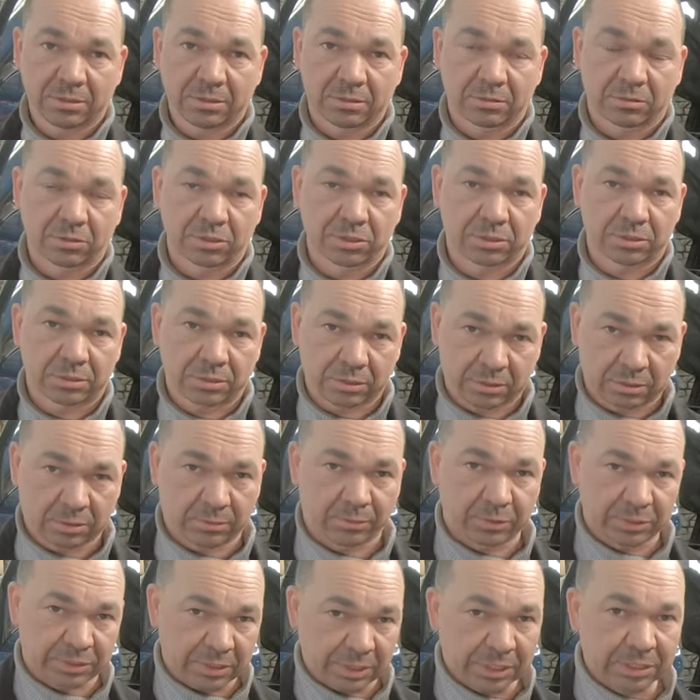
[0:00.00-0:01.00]
То есть
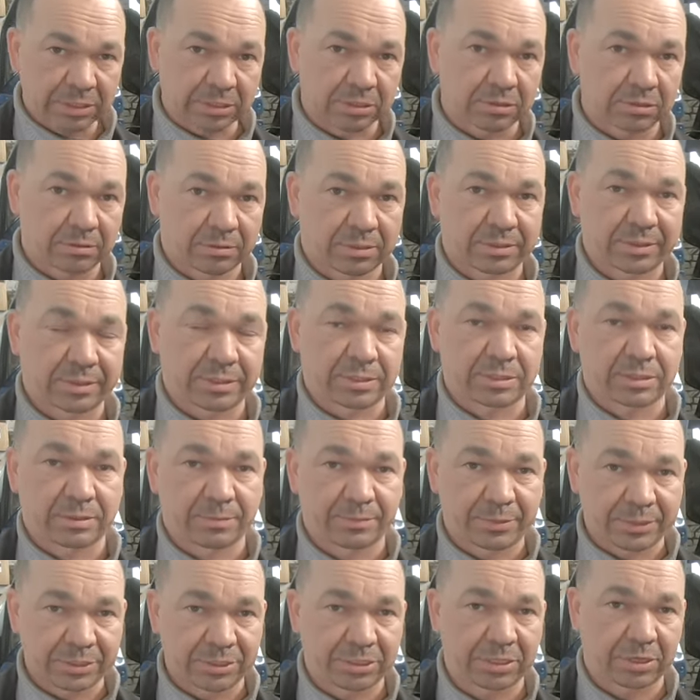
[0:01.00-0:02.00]
Представляете, э,
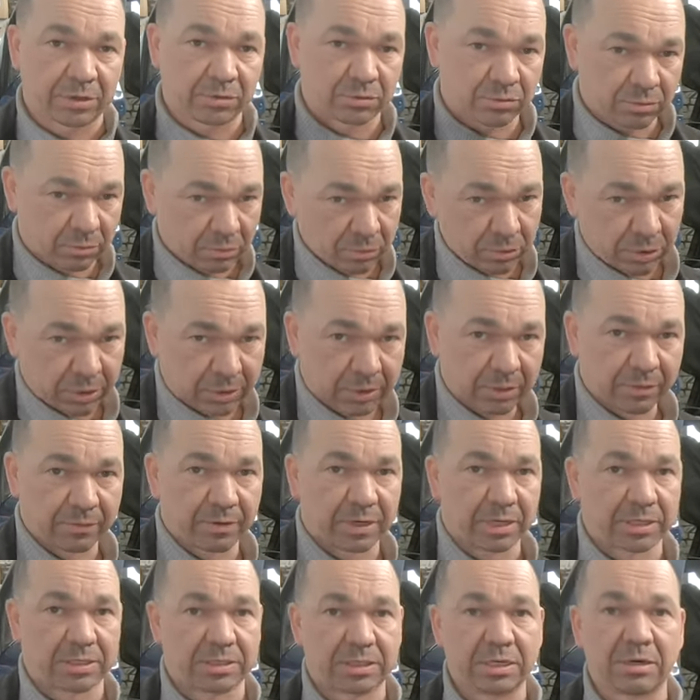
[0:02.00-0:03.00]
приезжают люди и
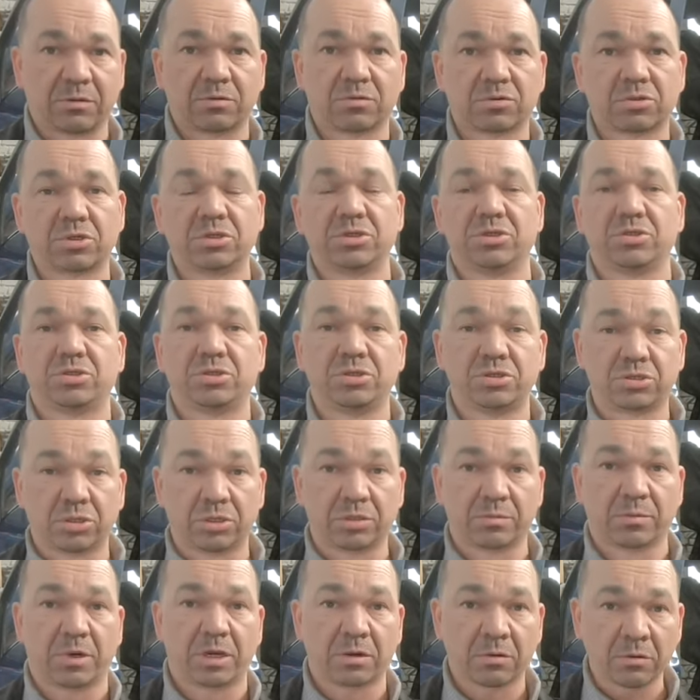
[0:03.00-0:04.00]
говорят, я уже ничего
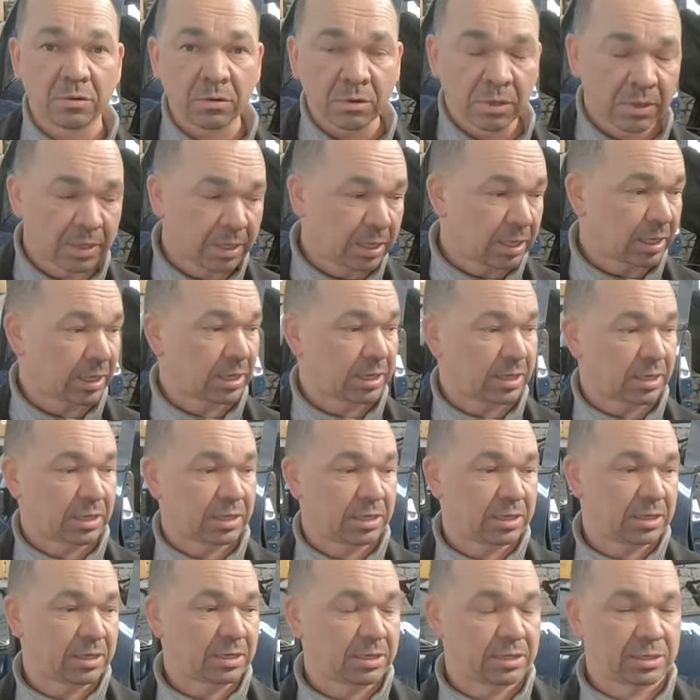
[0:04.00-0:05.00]
не могу,
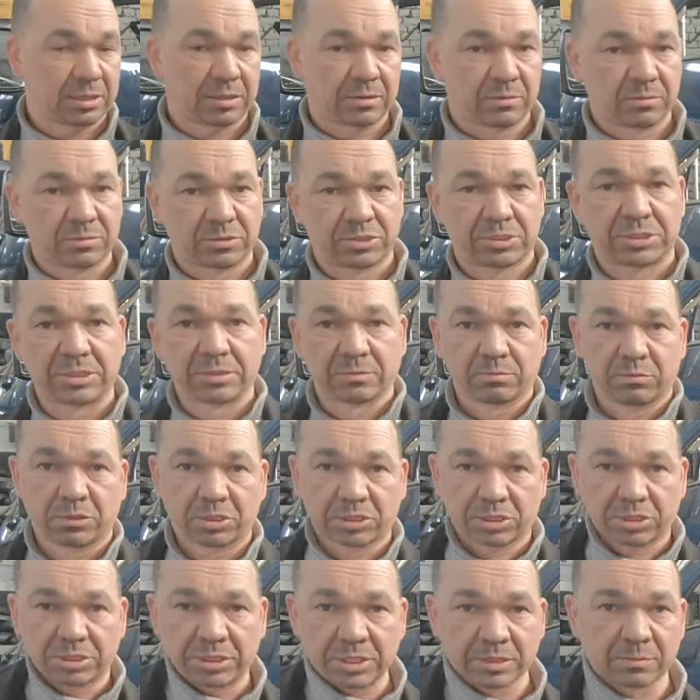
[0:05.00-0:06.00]
а, сил
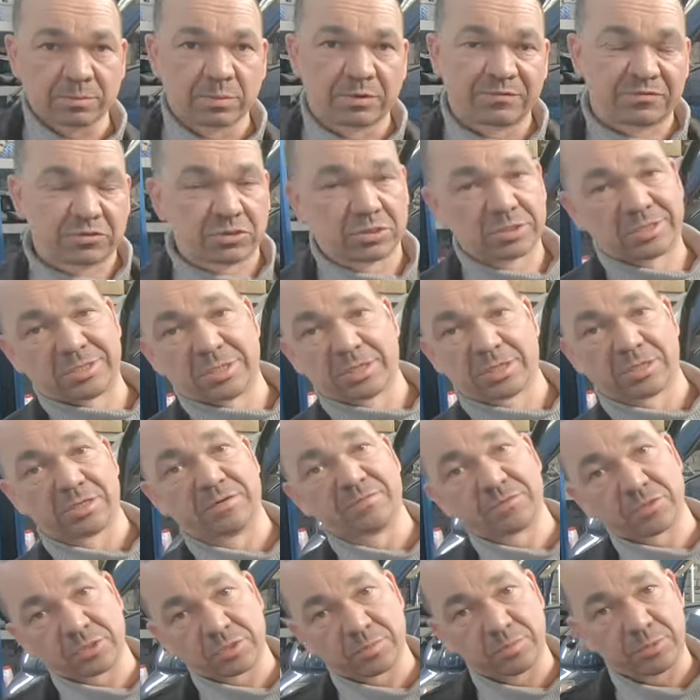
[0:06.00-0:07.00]
больше нет, мы все
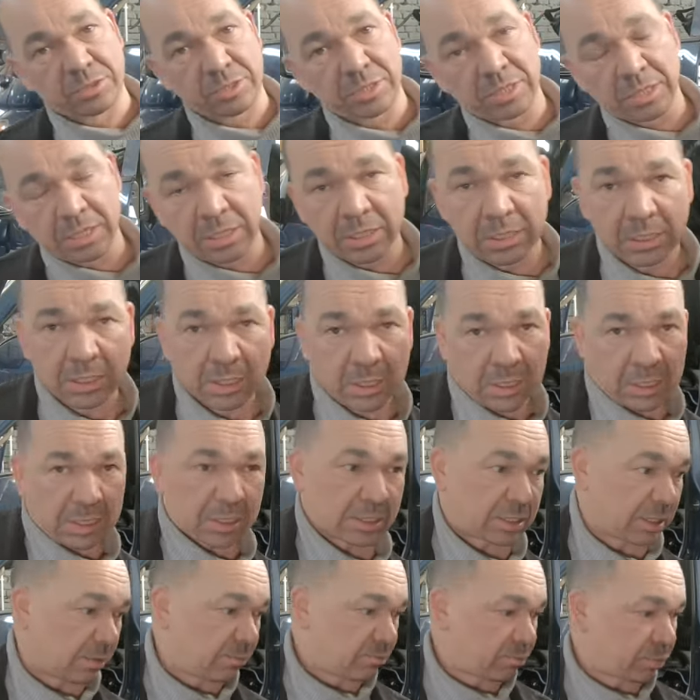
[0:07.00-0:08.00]
сделали, все сменили,
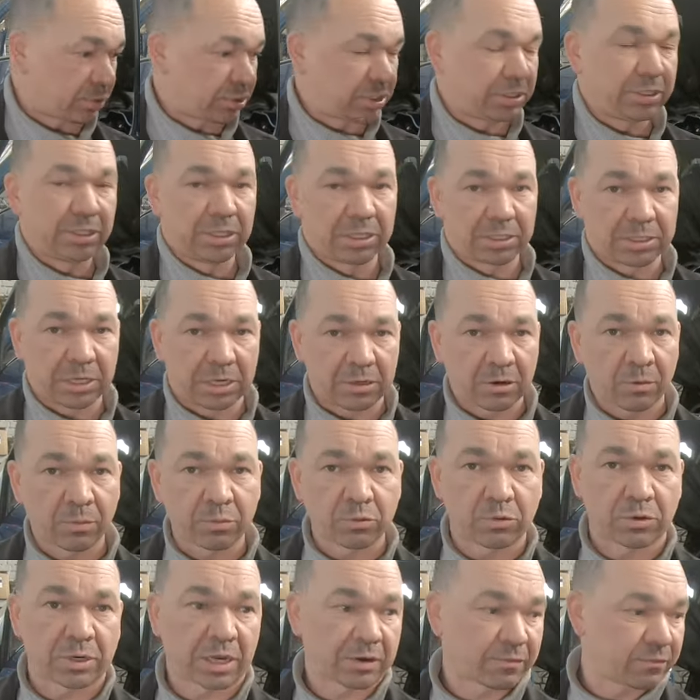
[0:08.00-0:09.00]
там починили
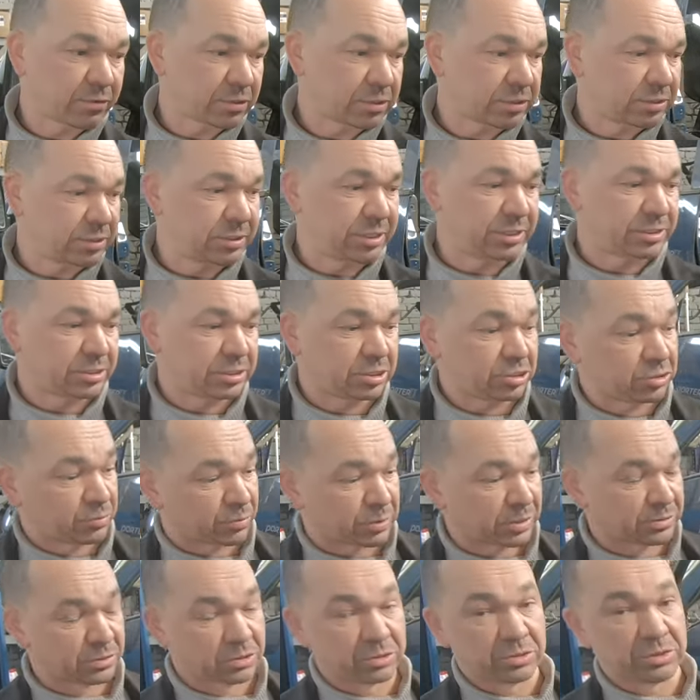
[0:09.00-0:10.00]
коробку, как вот здесь еще,
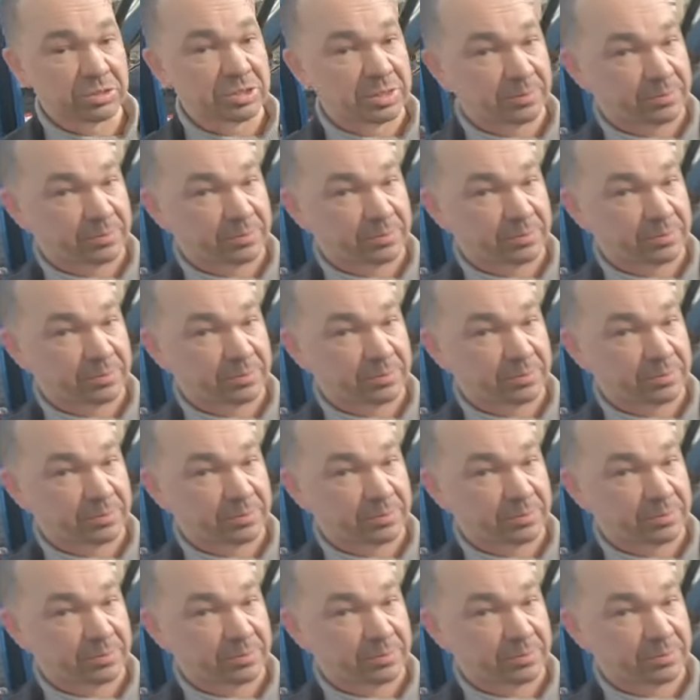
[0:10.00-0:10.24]
правда, ее не